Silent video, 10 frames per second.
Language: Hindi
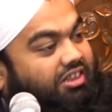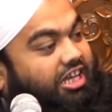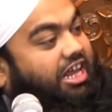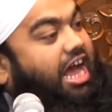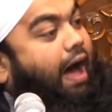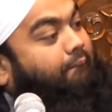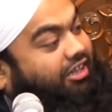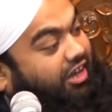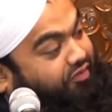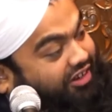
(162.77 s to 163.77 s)
तेरी
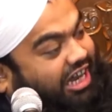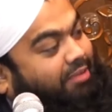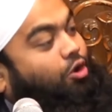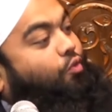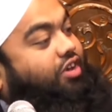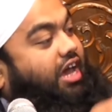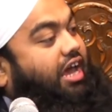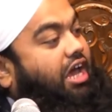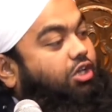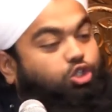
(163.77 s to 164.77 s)
आमद ही फजर में उबी
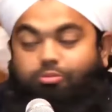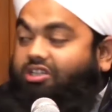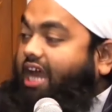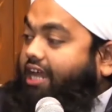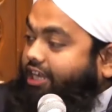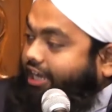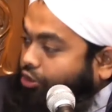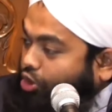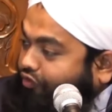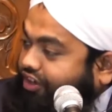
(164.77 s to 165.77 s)
है सुबह
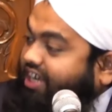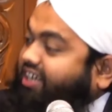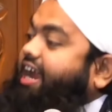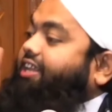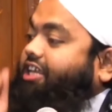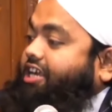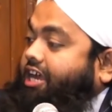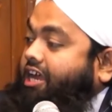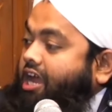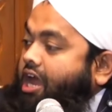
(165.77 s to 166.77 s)
की तो फजर कहते
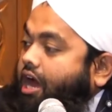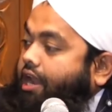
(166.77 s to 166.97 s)
हैं